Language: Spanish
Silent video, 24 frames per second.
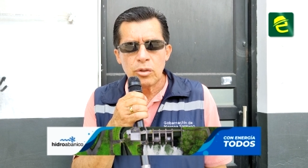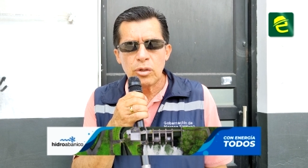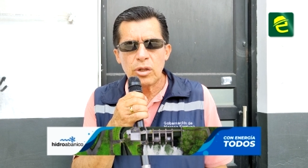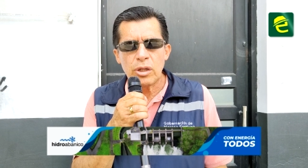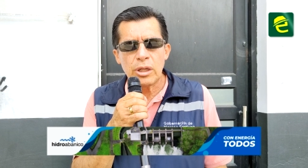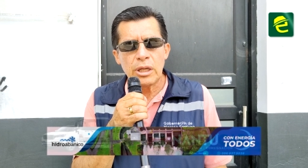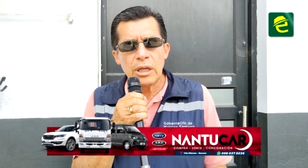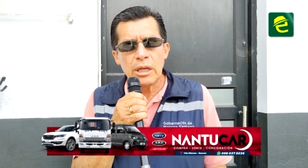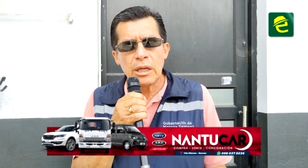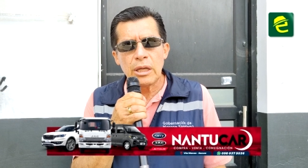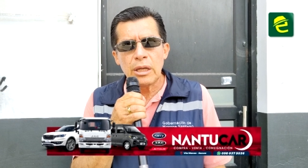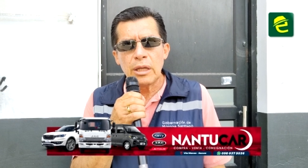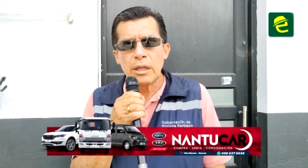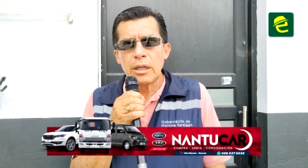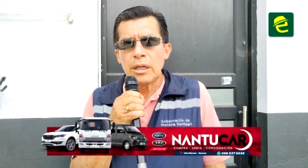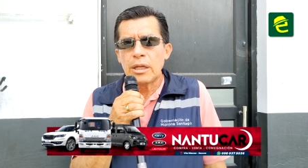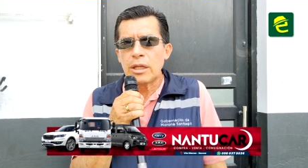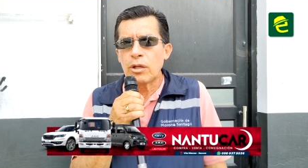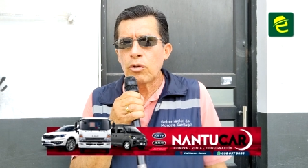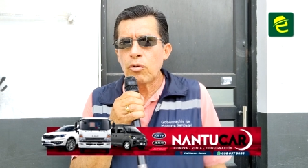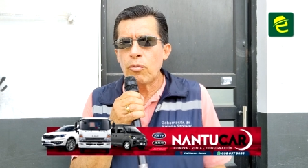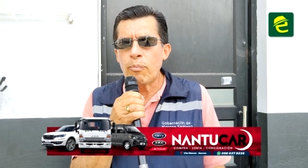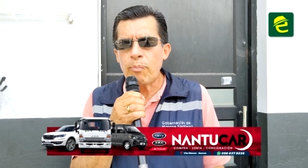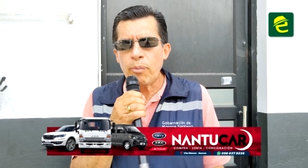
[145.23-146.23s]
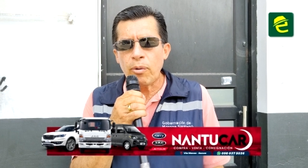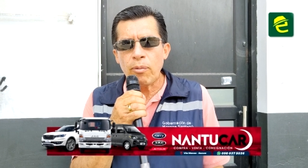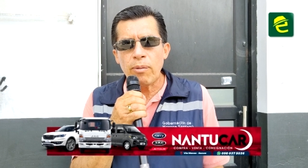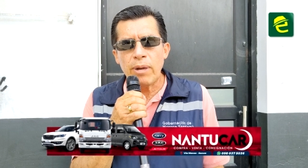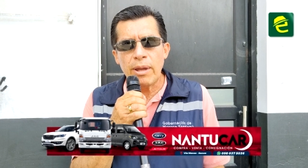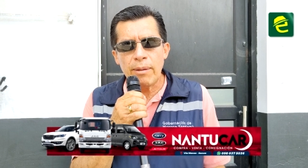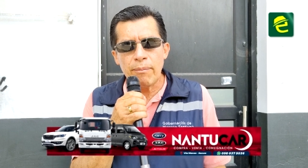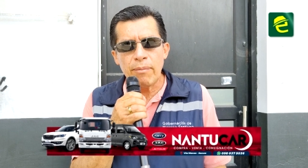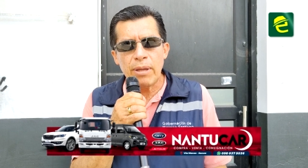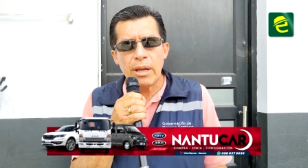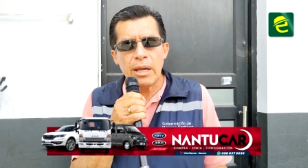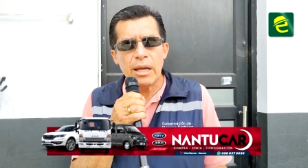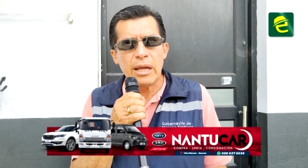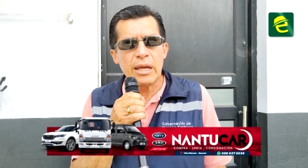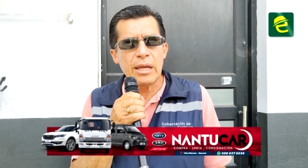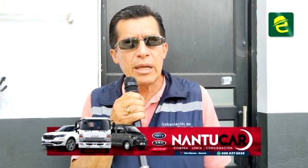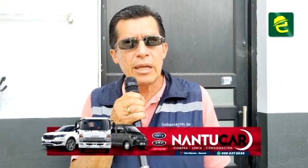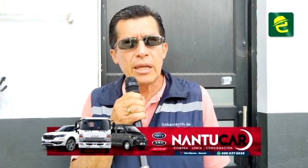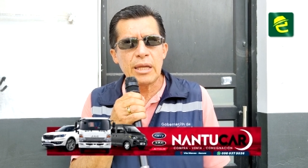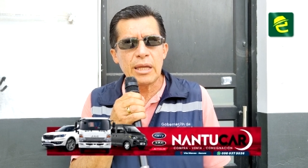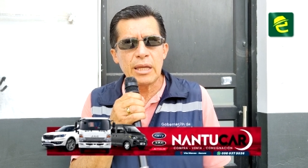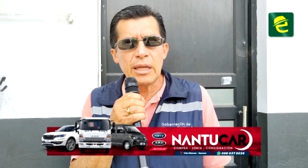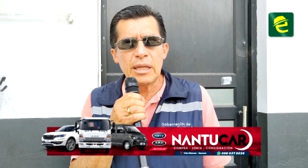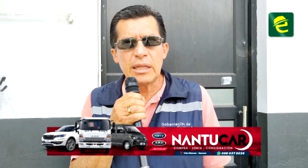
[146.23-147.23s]
eh, ningún problema
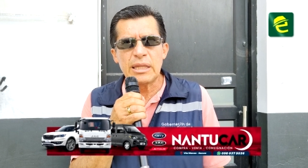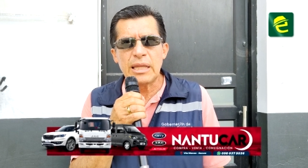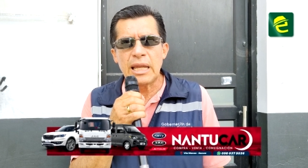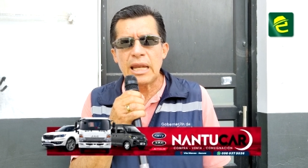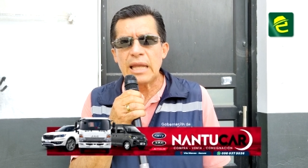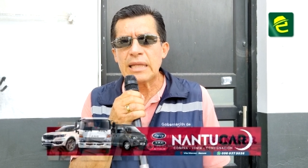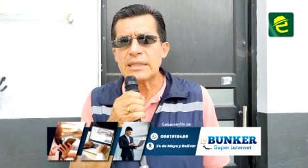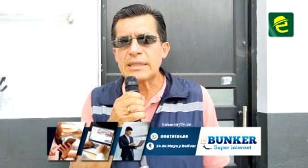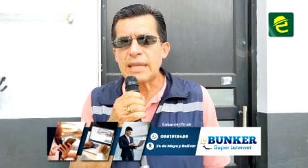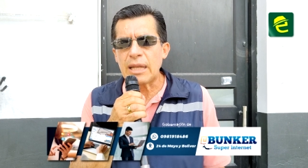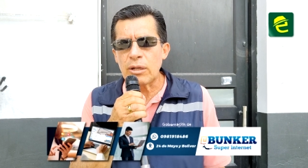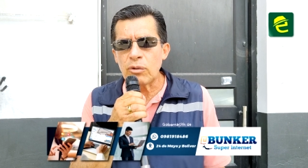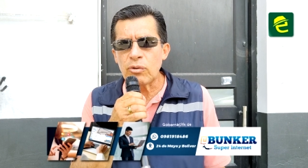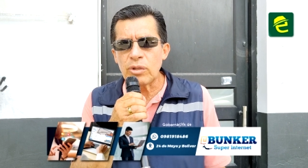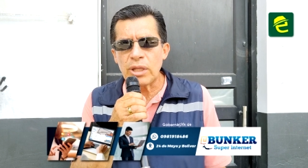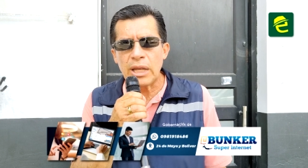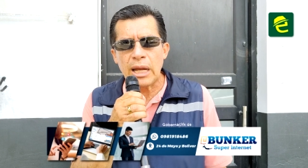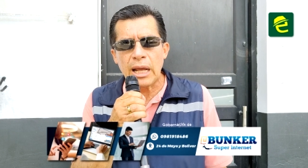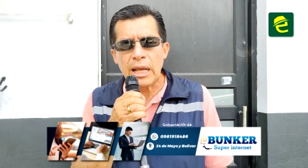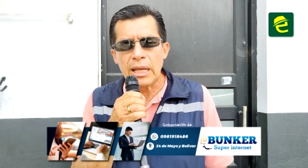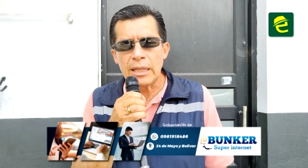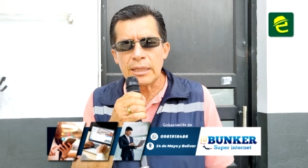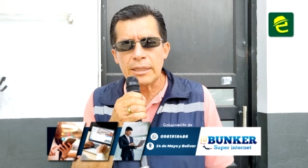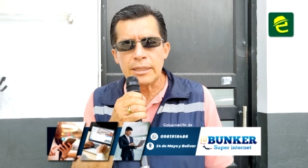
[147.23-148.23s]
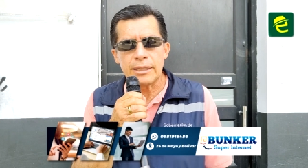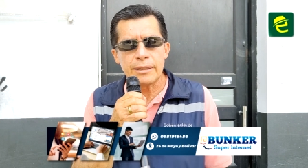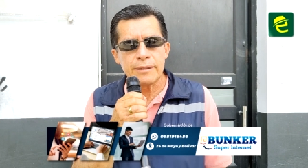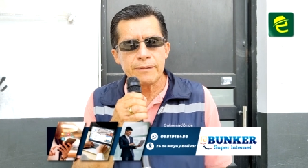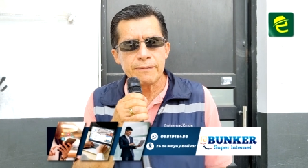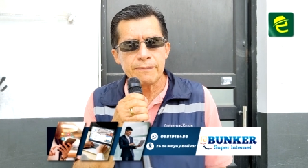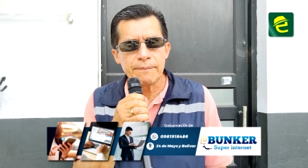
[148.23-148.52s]
eh, de la salud de la gente.